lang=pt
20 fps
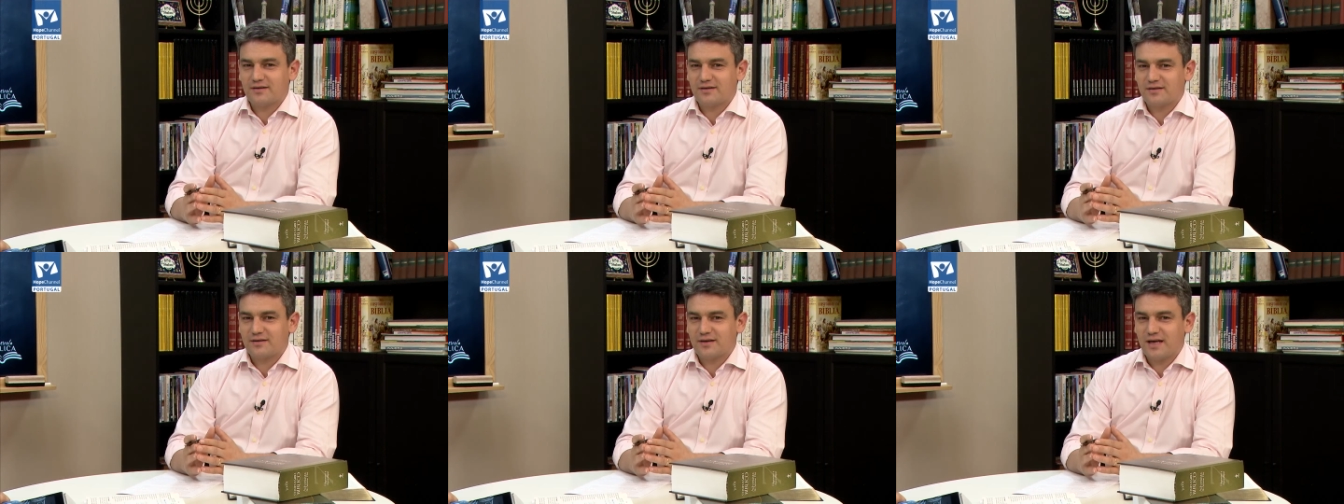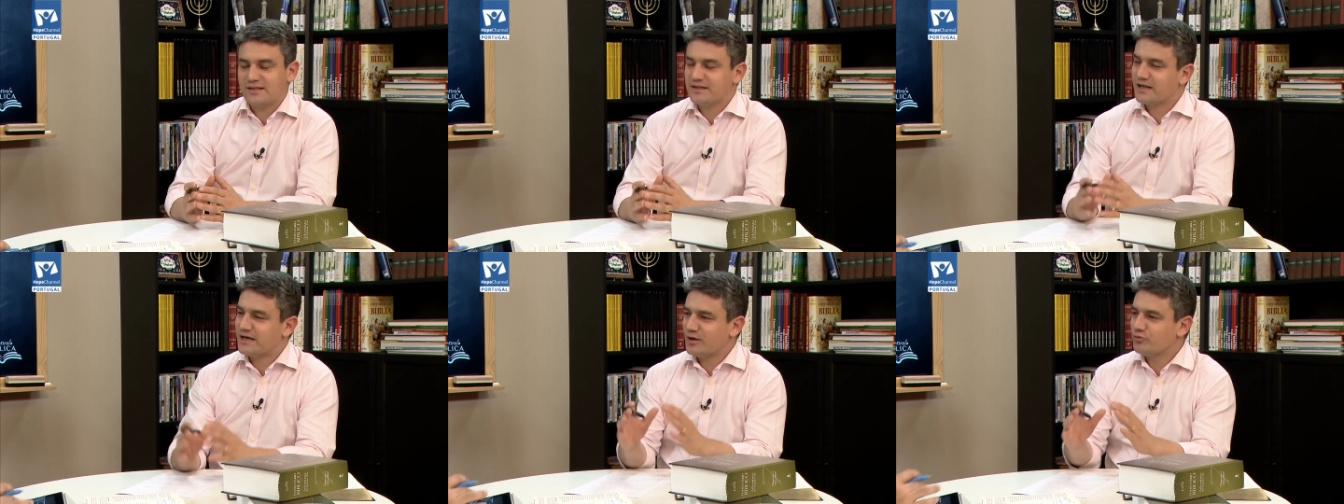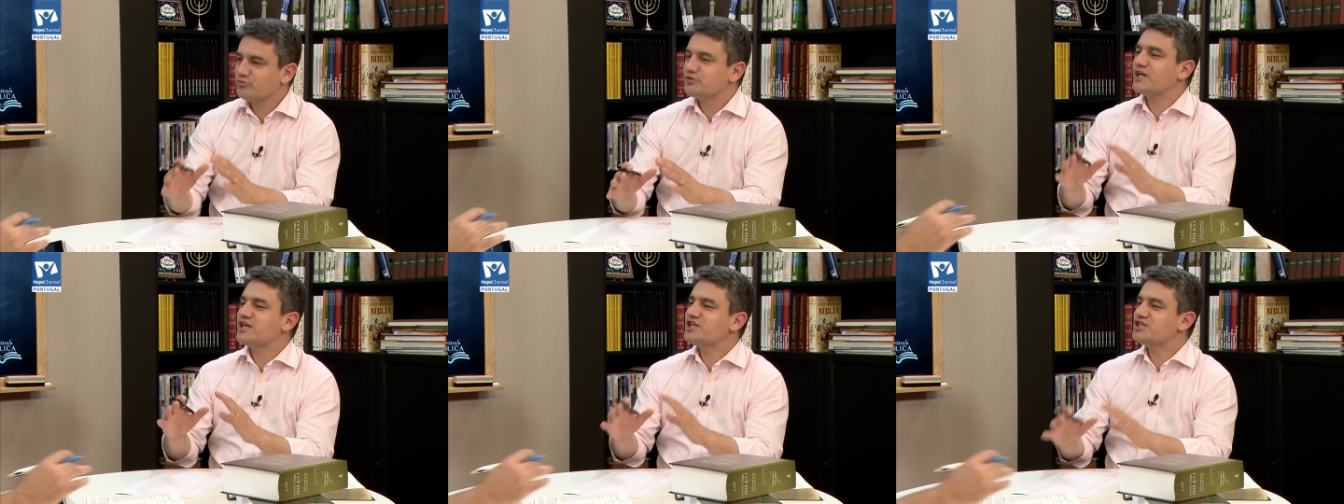ela
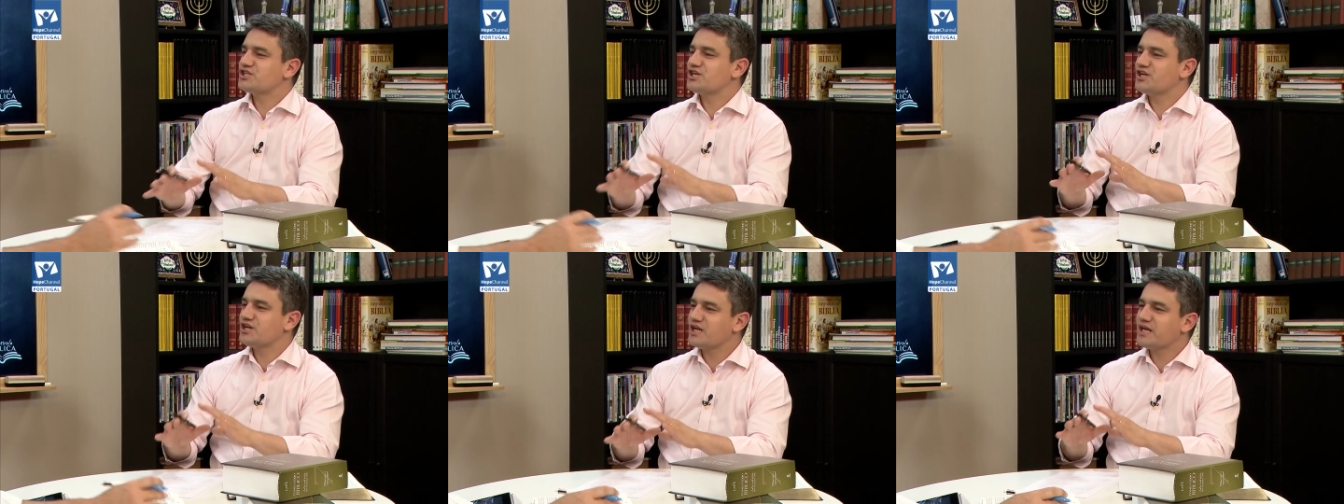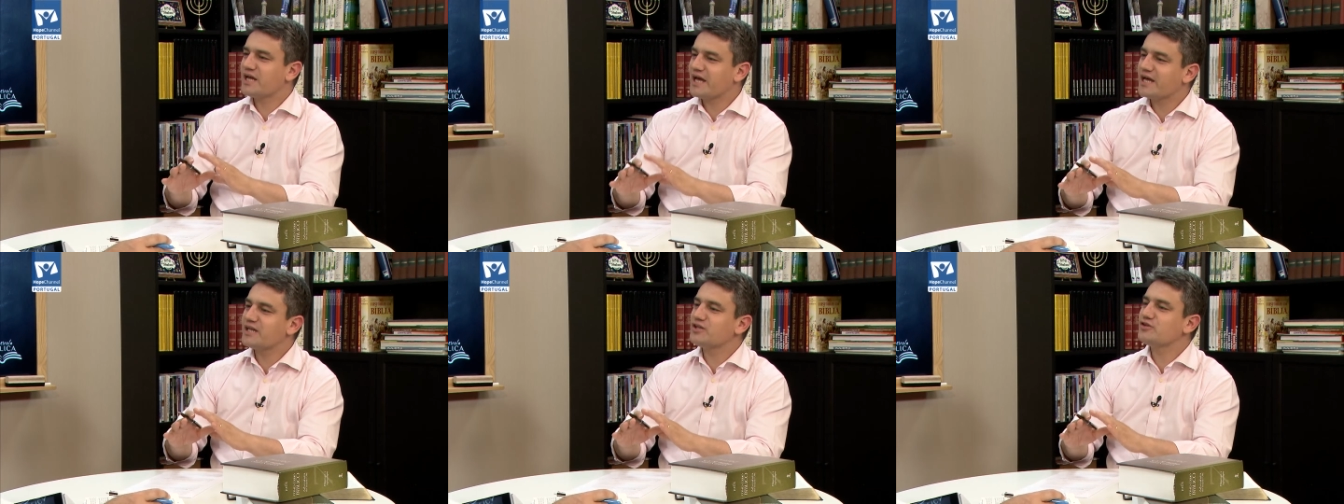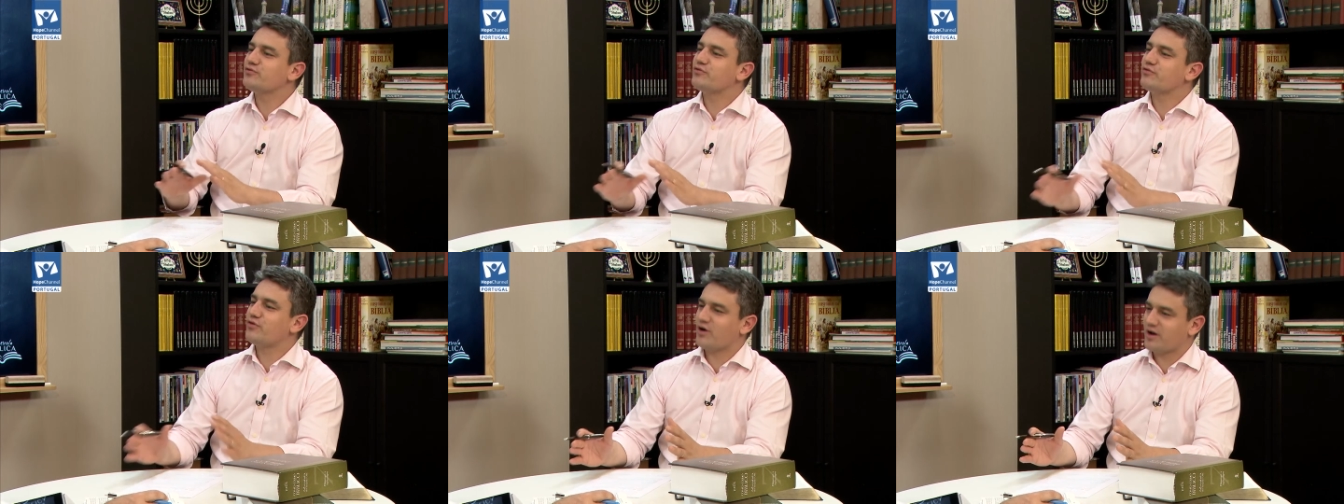não deixa ninguém
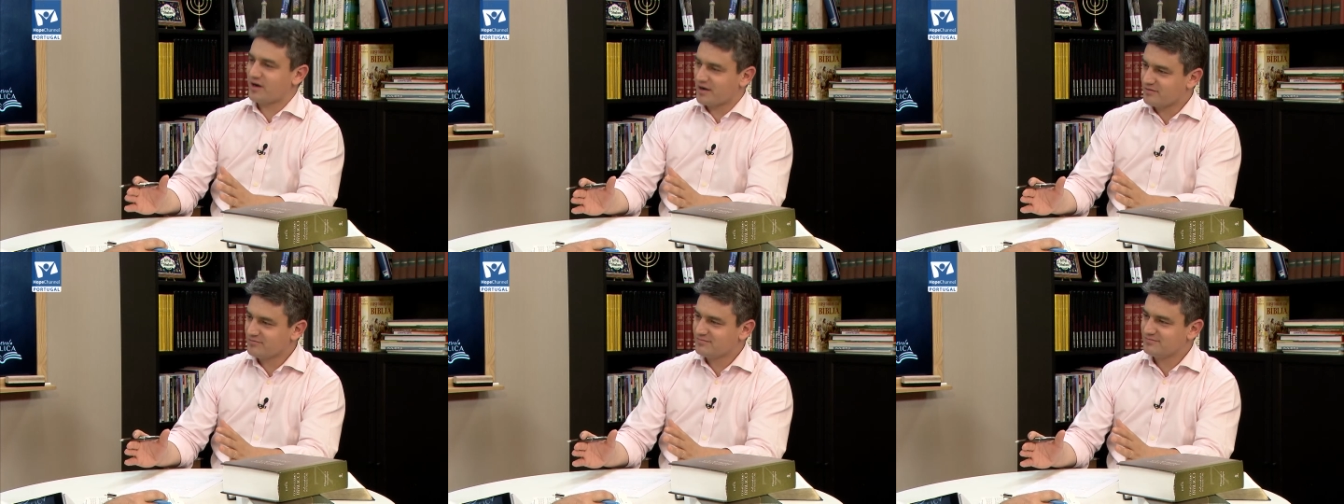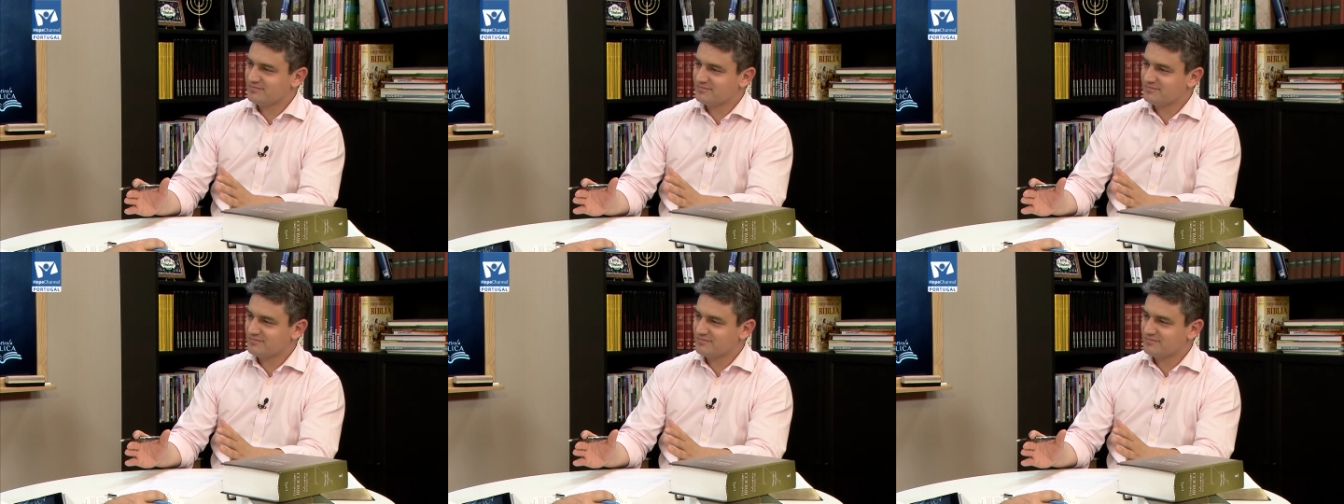de fora.